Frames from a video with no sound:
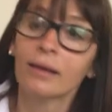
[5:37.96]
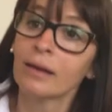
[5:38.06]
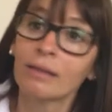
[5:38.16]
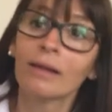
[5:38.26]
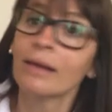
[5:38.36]

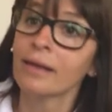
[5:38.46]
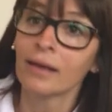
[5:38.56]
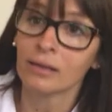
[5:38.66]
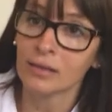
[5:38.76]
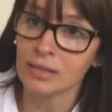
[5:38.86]
tener
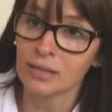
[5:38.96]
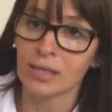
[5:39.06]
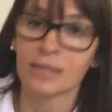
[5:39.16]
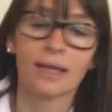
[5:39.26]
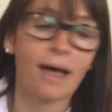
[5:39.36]

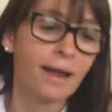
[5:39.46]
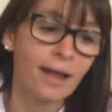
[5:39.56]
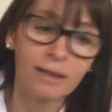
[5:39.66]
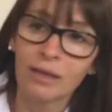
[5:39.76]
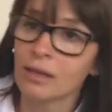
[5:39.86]
telangiectasias,
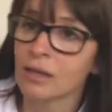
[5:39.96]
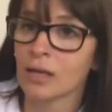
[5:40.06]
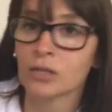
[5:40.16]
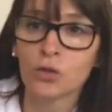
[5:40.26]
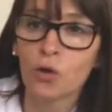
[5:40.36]

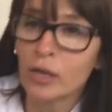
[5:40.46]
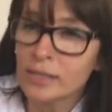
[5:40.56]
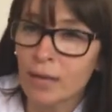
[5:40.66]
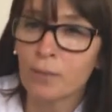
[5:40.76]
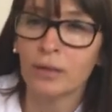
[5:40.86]
arañitas o
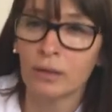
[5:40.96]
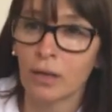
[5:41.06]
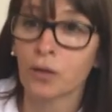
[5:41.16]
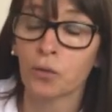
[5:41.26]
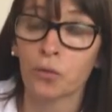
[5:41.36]
esas
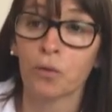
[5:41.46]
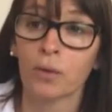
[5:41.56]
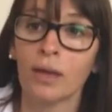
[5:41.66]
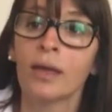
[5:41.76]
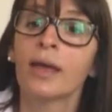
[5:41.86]
venitas que uno
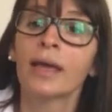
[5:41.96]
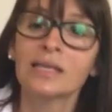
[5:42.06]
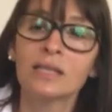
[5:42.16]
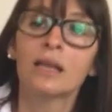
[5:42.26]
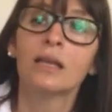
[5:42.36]
ve
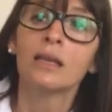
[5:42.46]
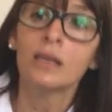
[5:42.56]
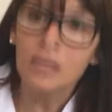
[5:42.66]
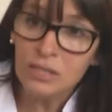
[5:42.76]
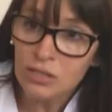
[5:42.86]
es el
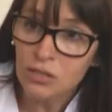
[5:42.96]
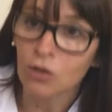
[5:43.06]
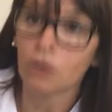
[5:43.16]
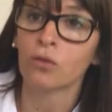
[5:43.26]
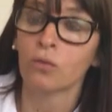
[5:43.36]

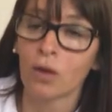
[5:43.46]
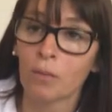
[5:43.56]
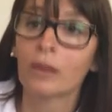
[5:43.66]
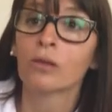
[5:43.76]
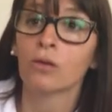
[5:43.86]
inicio de
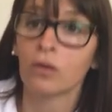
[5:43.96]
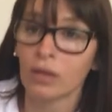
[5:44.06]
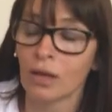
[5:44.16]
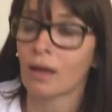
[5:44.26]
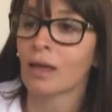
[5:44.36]
una
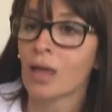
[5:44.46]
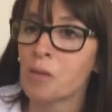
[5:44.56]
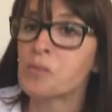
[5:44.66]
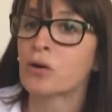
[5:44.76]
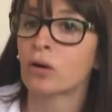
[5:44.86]
patología que
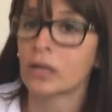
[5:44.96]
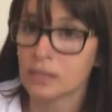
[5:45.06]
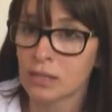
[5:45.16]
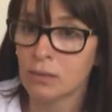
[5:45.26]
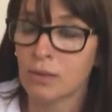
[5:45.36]
es
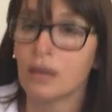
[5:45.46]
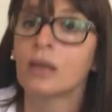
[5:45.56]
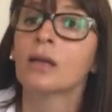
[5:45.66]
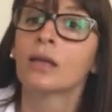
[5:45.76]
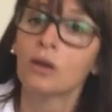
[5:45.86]
progresiva
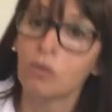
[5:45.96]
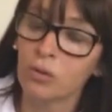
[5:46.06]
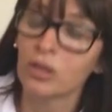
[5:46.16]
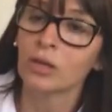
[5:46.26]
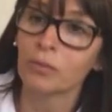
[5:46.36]
y
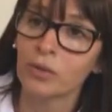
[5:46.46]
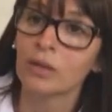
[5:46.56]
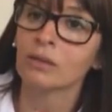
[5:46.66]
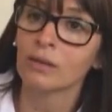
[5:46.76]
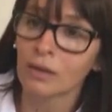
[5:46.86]
como dijimos
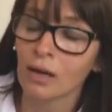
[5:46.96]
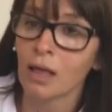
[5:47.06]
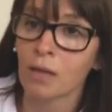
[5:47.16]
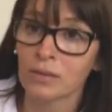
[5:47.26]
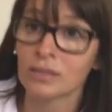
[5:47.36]
antes
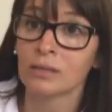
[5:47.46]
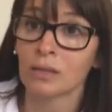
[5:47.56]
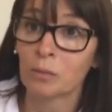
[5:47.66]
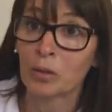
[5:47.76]
cada vez está